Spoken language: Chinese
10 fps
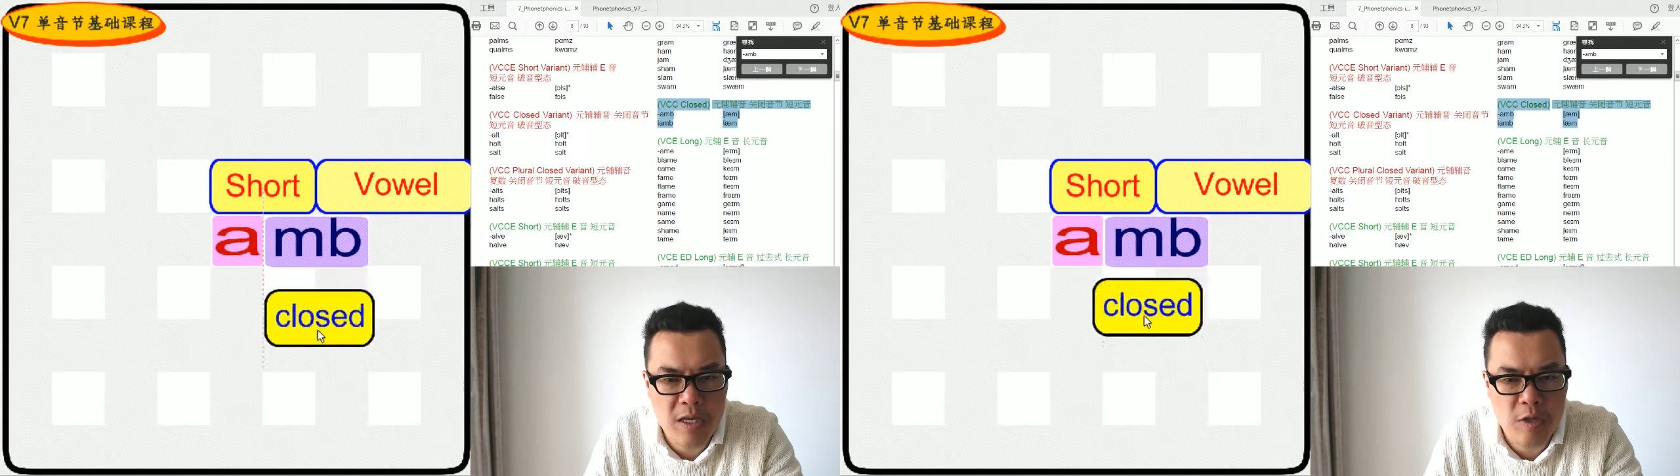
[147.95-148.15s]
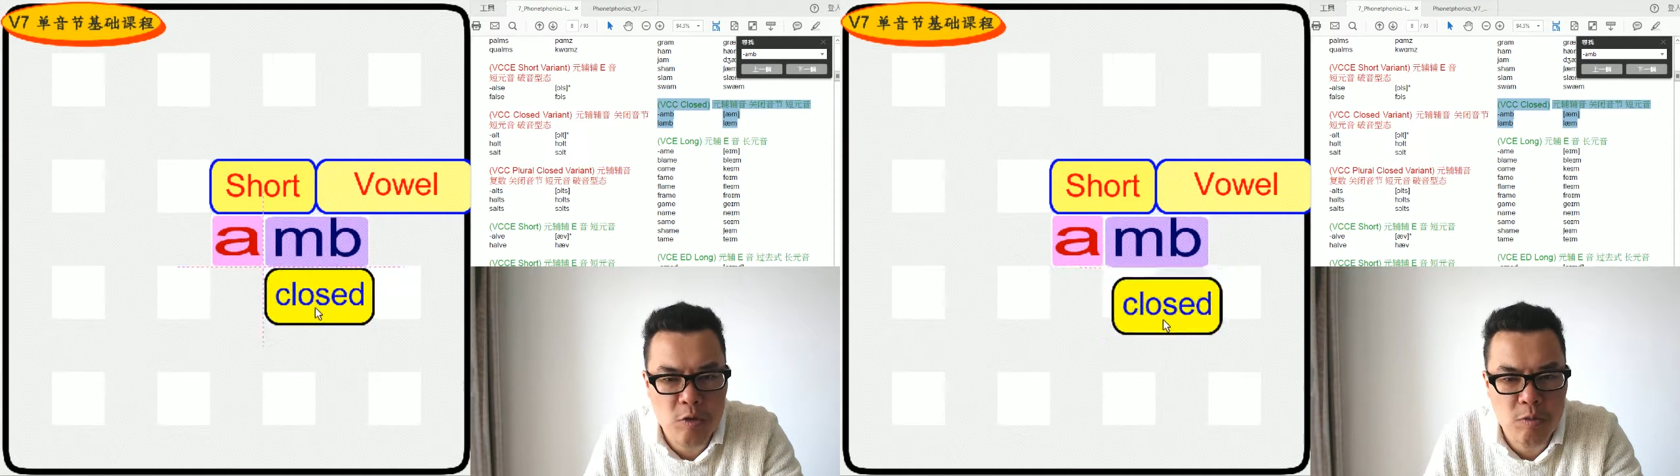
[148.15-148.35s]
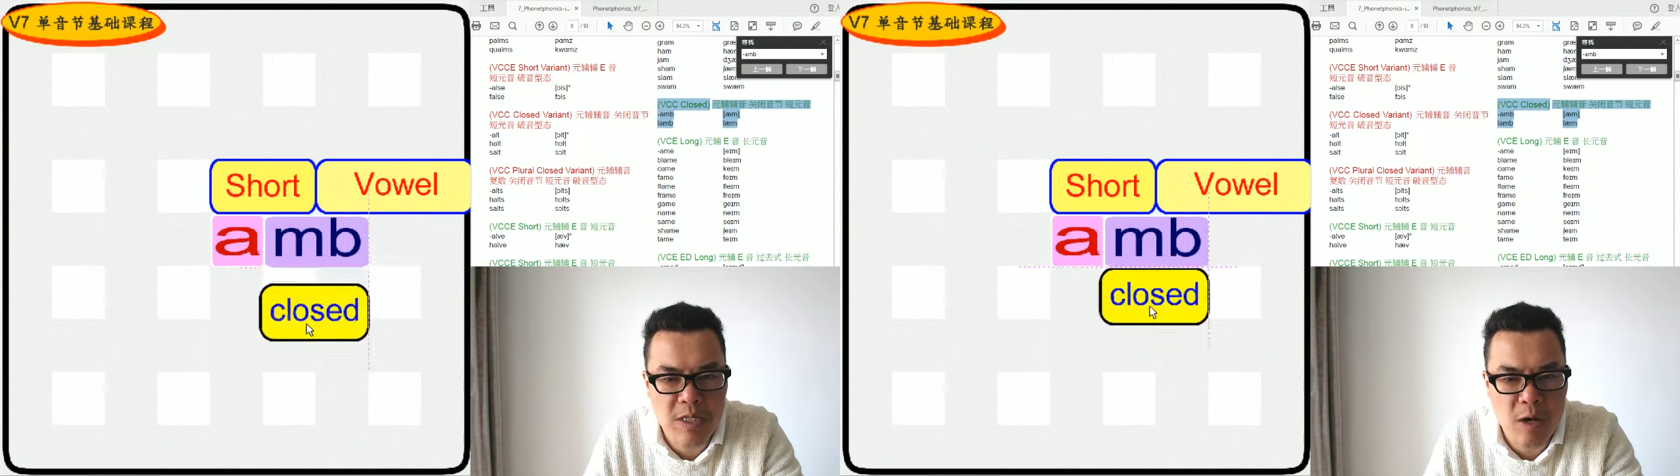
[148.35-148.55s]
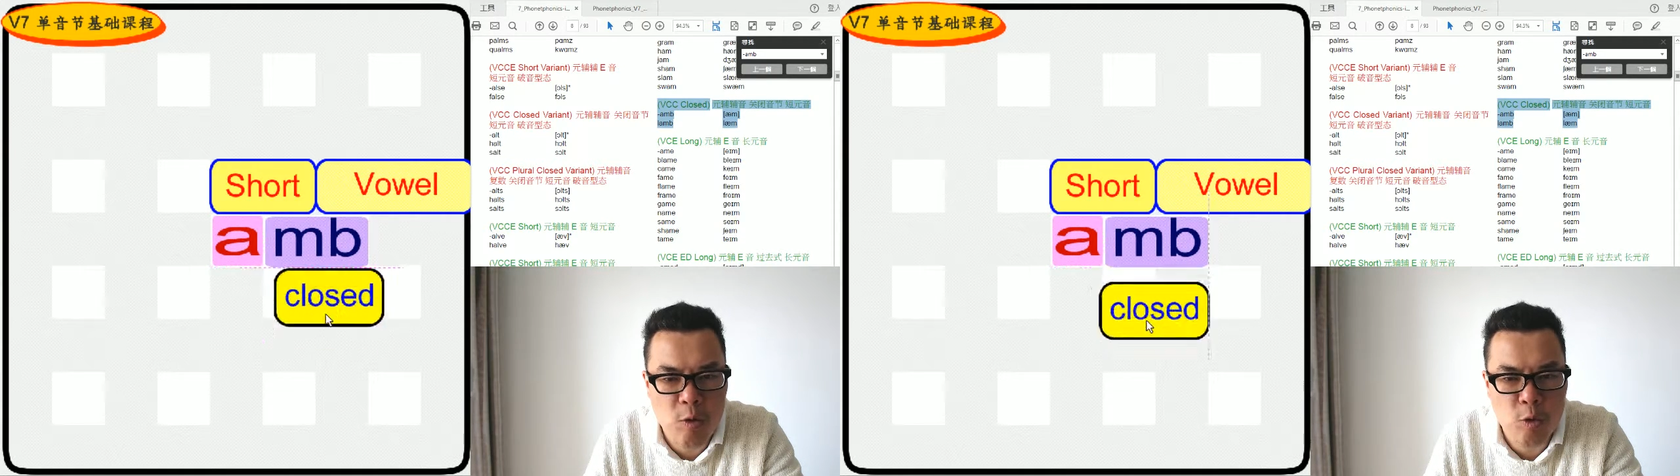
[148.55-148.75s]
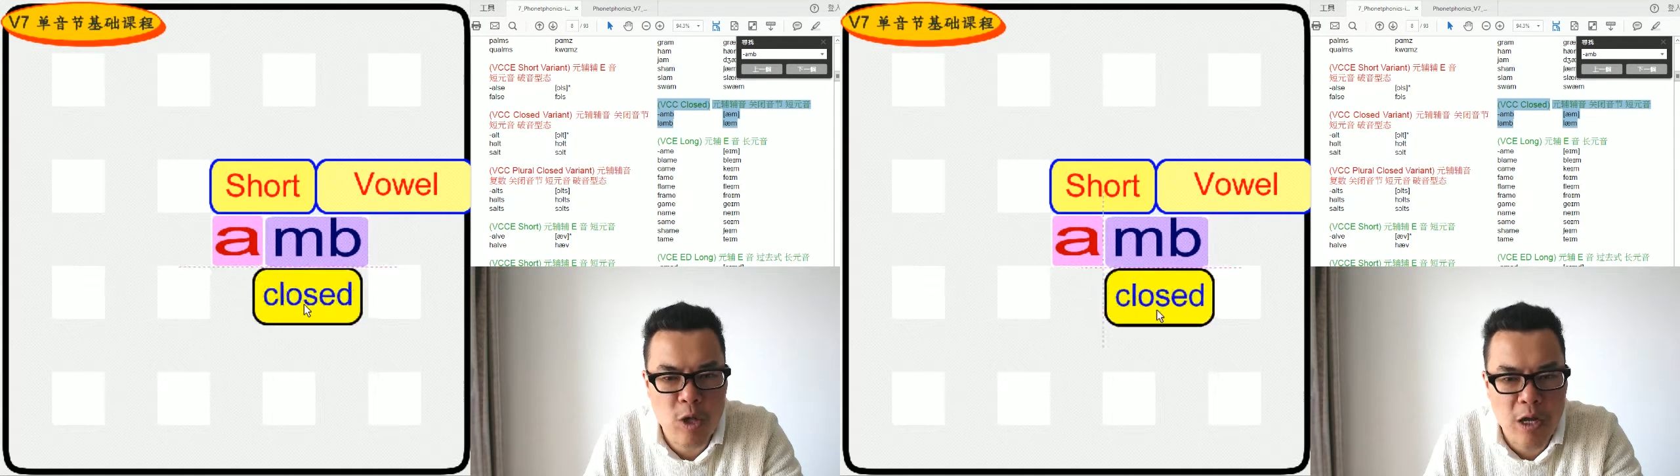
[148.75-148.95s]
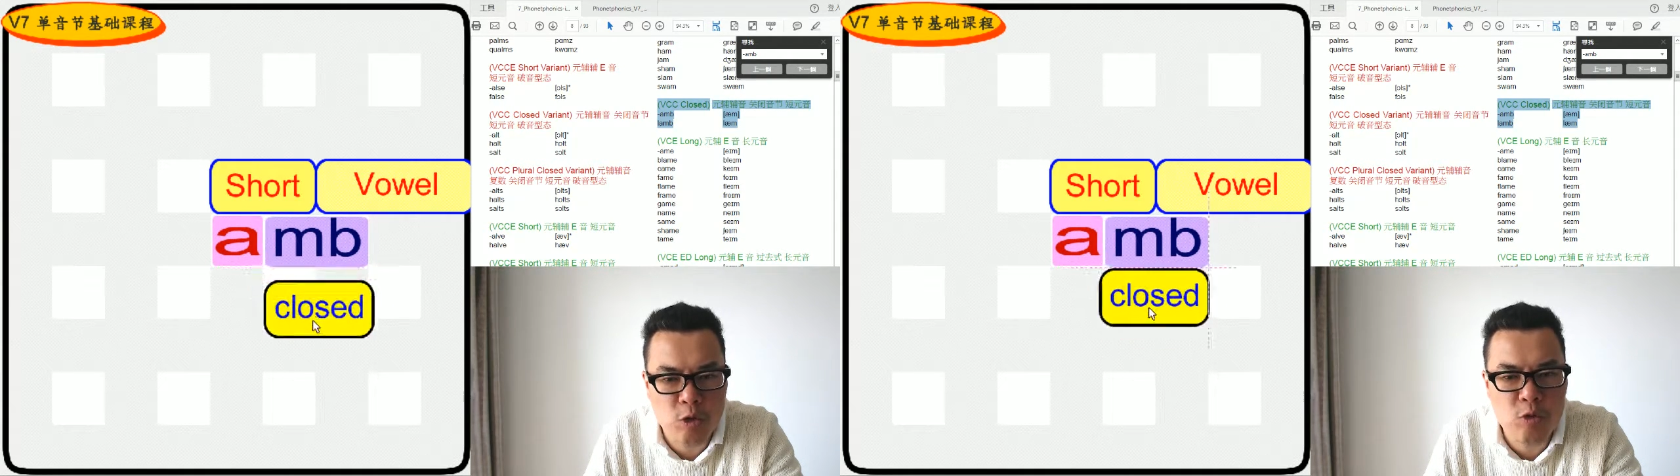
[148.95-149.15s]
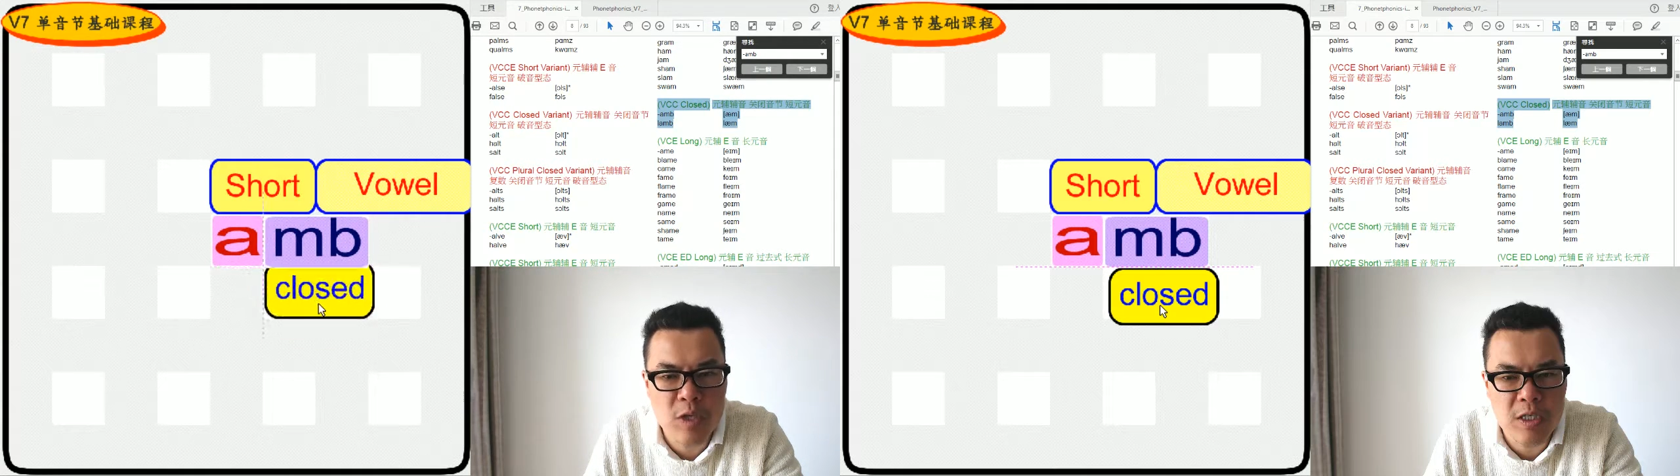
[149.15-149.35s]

也就是我们讲挡住的